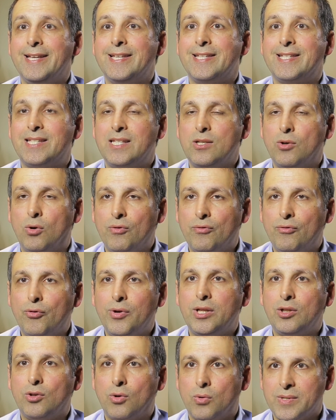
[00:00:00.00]
si on
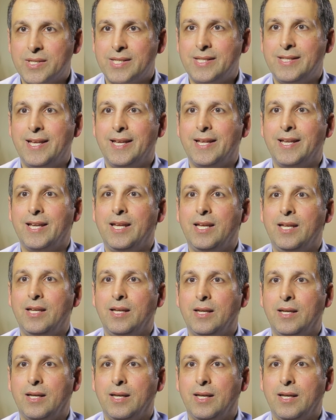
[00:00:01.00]
veut être considéré
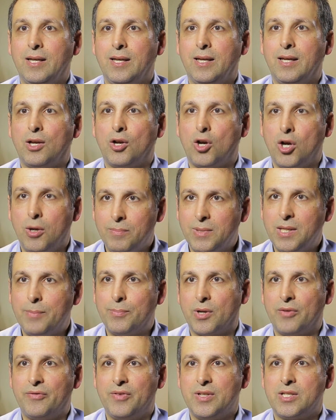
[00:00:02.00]
comme des
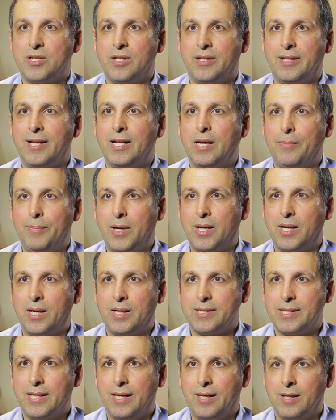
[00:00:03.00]
professionnels à part
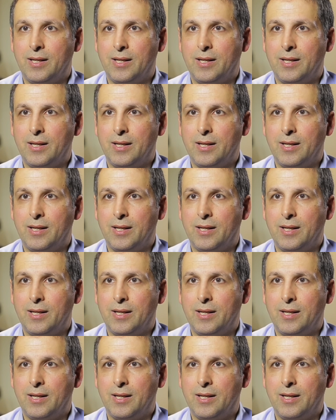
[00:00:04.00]
entière.